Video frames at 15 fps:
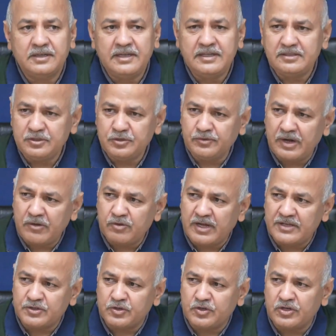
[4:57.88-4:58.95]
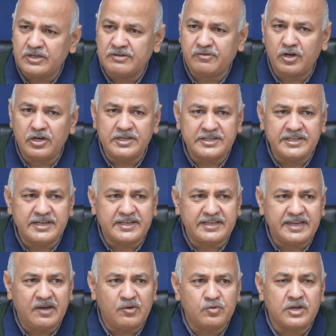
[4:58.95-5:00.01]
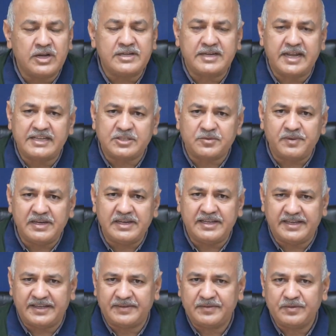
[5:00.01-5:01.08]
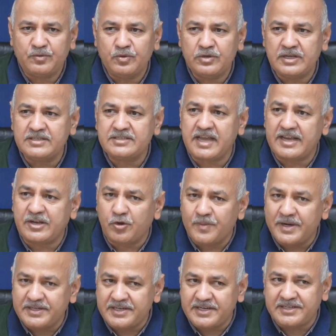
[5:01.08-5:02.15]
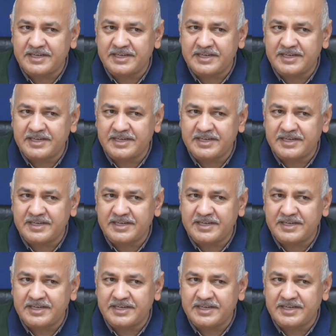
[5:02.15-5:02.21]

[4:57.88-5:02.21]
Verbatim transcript: इन युवाओं का जिन्होंने वॉलंटियर किया उनके टेस्ट भी लिए उनके साइकोमेट्रिक